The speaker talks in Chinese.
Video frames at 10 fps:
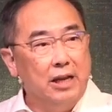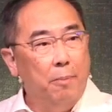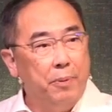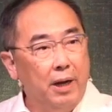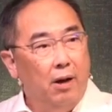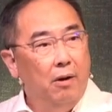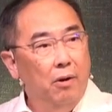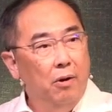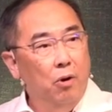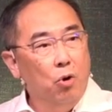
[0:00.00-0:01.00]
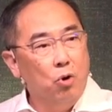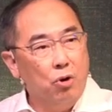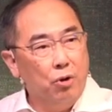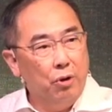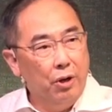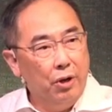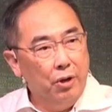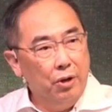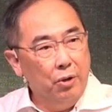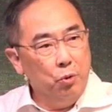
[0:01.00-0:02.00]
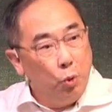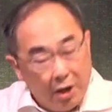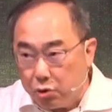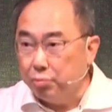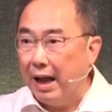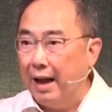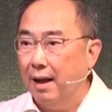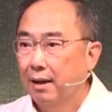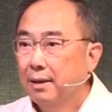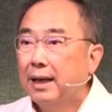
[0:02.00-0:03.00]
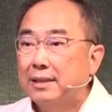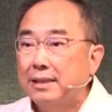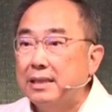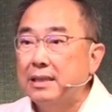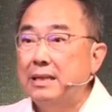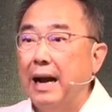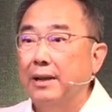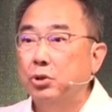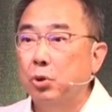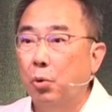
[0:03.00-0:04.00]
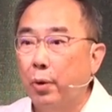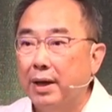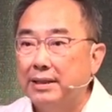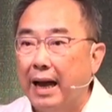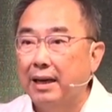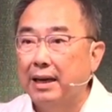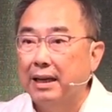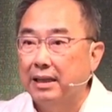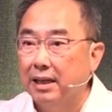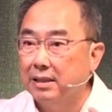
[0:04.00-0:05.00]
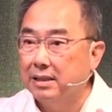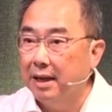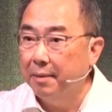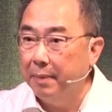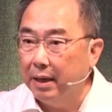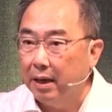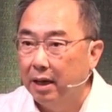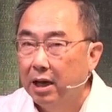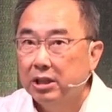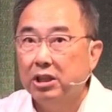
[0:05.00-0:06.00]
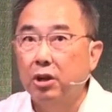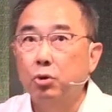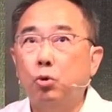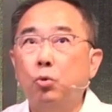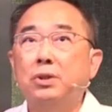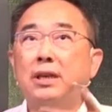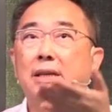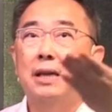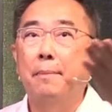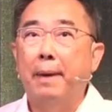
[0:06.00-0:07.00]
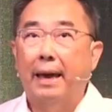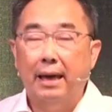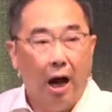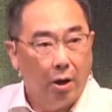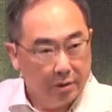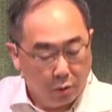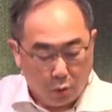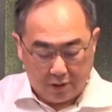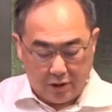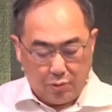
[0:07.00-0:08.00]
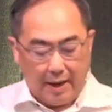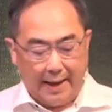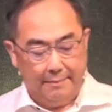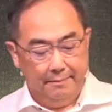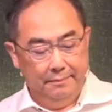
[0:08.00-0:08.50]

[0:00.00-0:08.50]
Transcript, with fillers: 要不要约束他。它自然就会让你的生命生出这些美好的果子出来。